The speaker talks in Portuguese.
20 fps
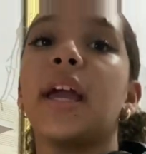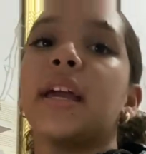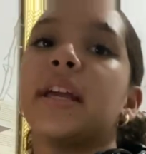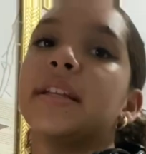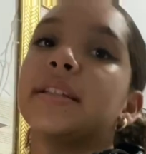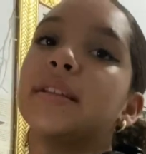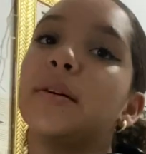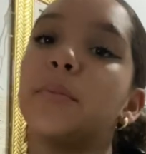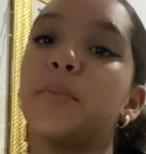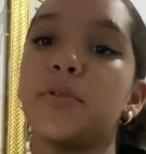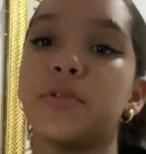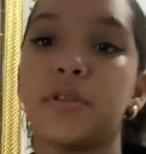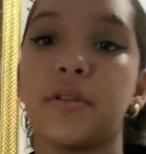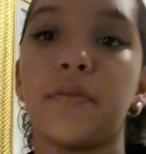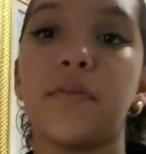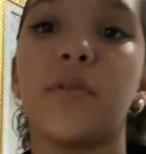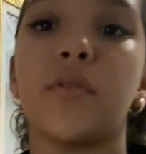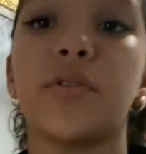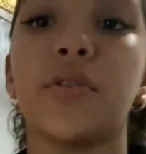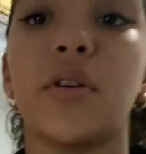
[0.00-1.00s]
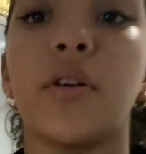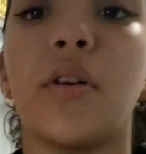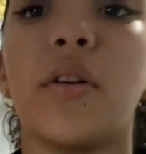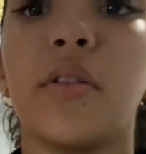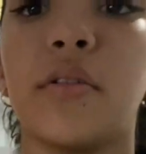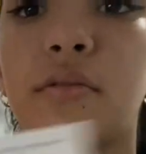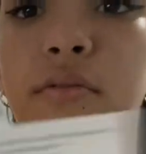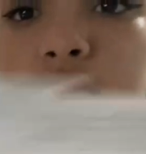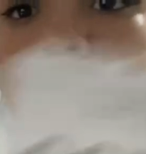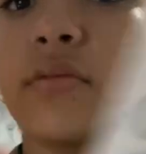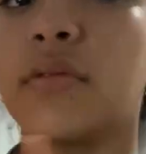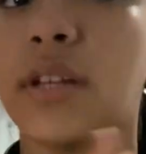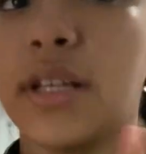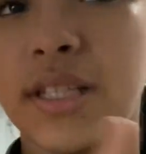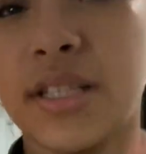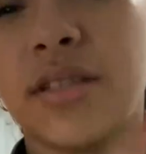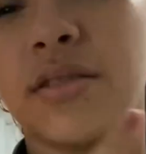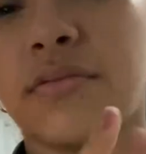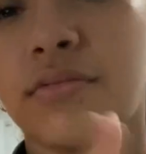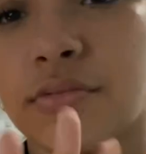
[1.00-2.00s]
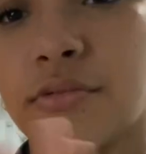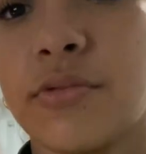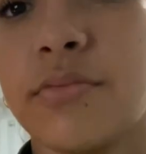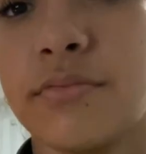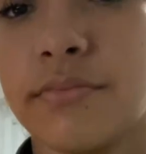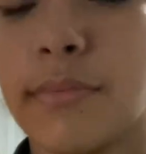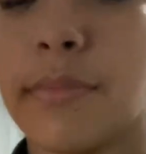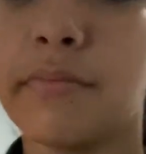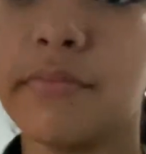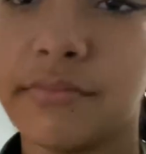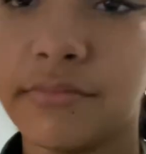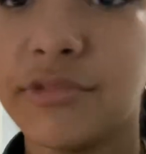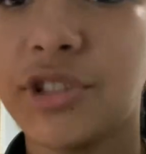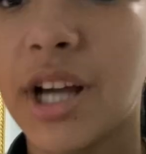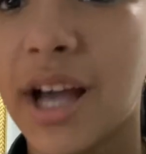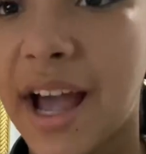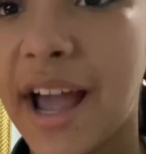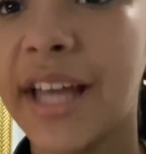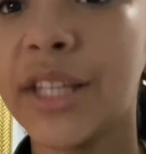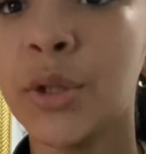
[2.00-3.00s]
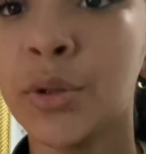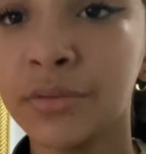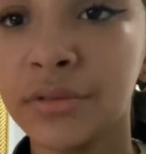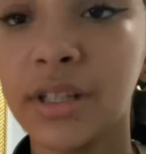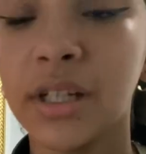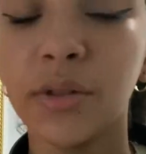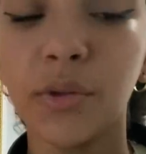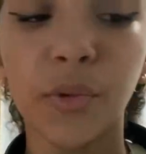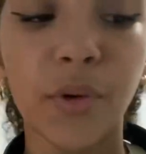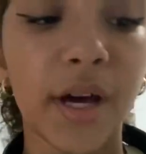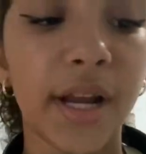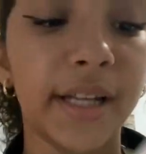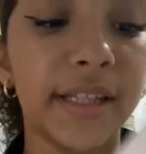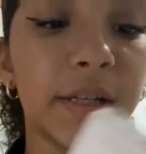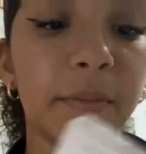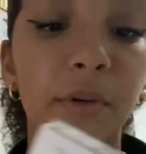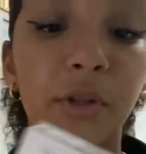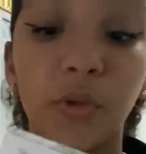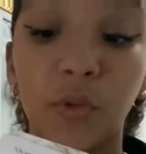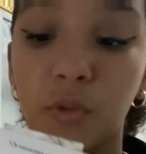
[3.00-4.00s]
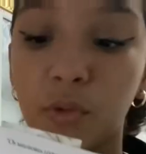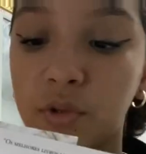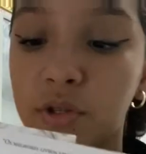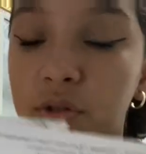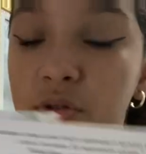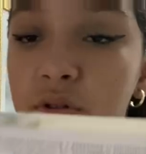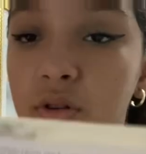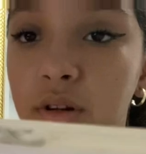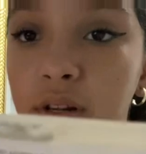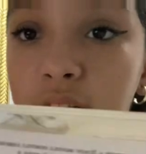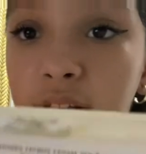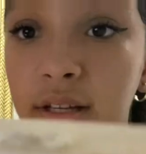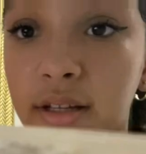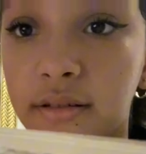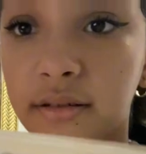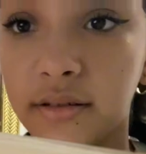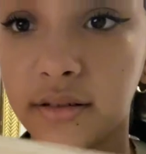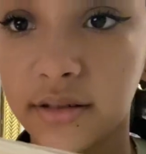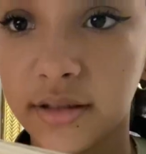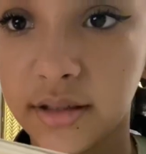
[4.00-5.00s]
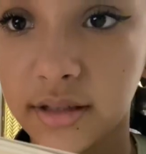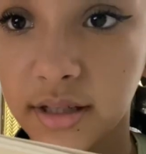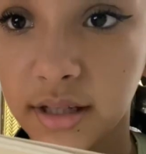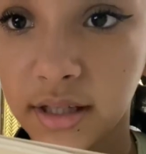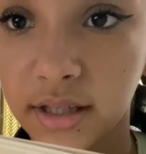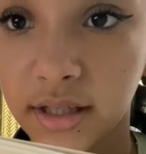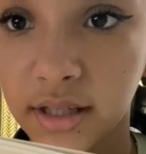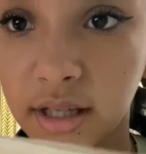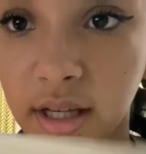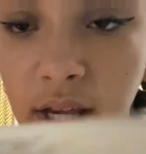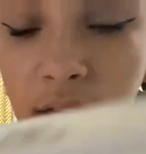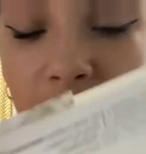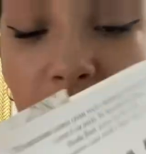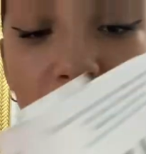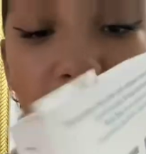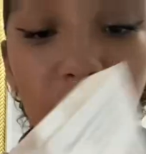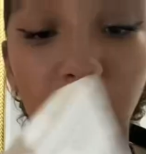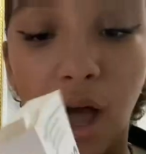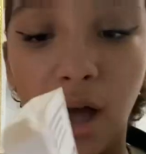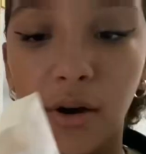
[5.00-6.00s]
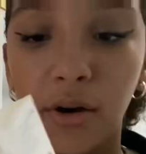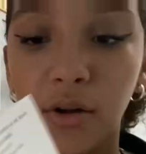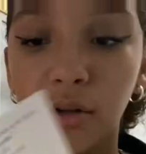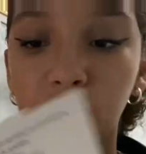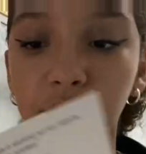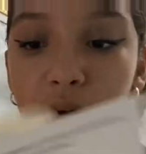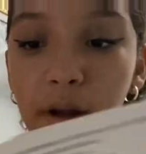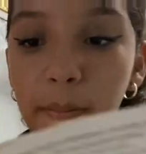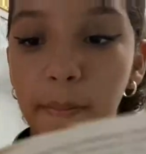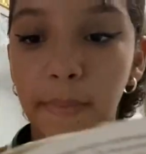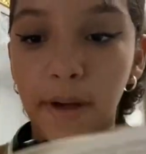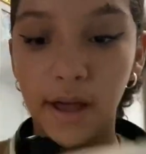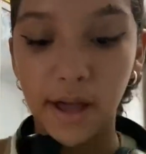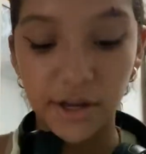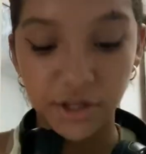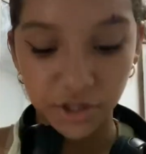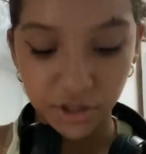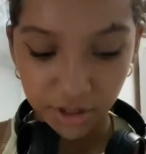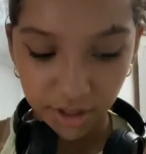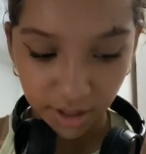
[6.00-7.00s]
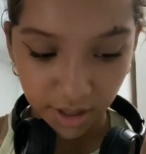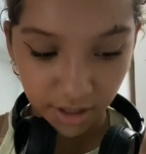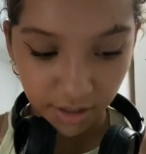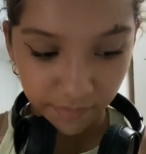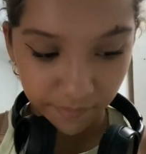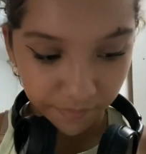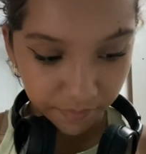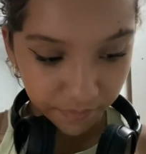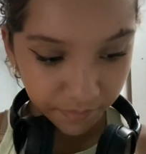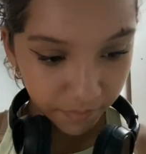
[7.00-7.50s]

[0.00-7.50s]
Então, por isso que ficou só esses, hum, arredondando 40 minutos. Eu só li esses daqui. Agora eu tô na página...